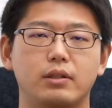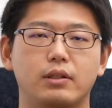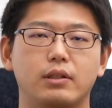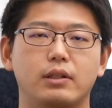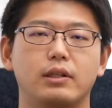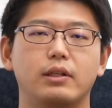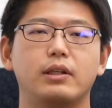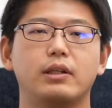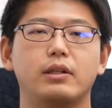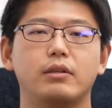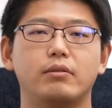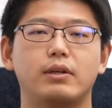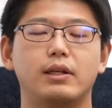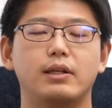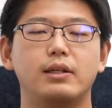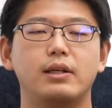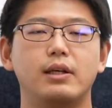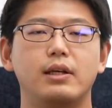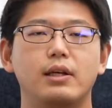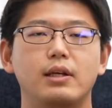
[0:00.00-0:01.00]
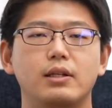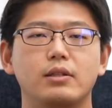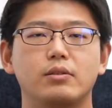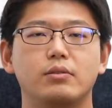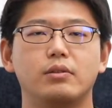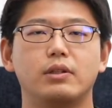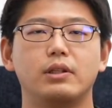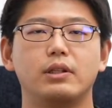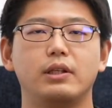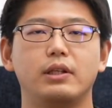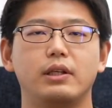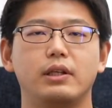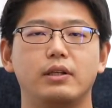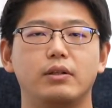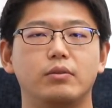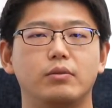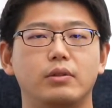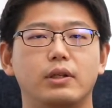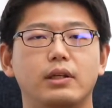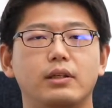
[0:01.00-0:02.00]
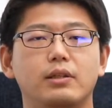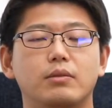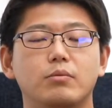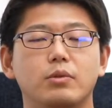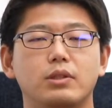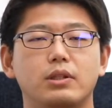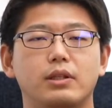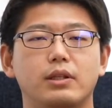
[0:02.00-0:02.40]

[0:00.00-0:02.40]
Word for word: だけではそんなに影響ないかもし